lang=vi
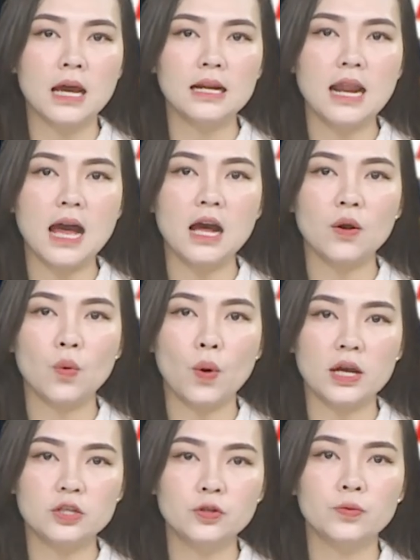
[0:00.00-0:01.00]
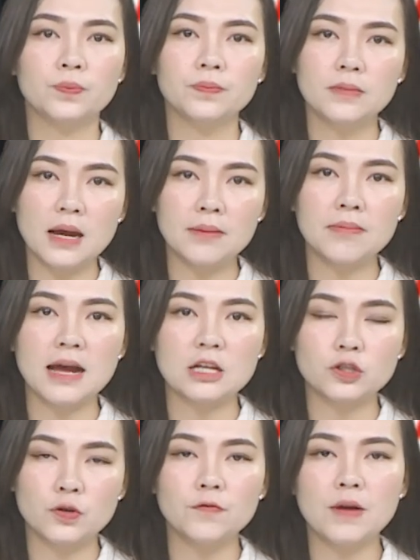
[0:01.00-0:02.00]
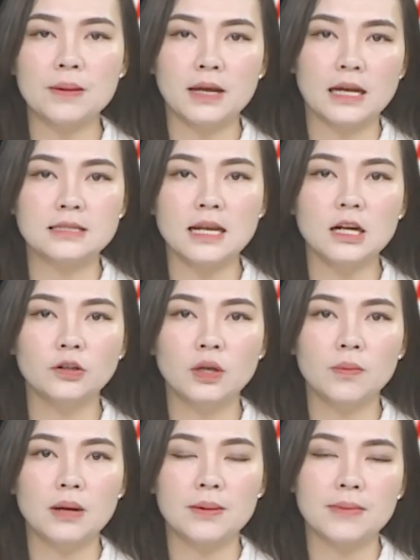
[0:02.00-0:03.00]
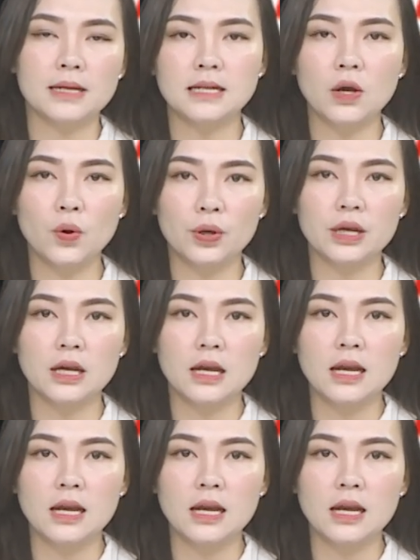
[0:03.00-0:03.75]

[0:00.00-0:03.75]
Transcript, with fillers: đã quay chụp đăng bài xúc phạm cảnh sát giao thông lên mạng xã hội.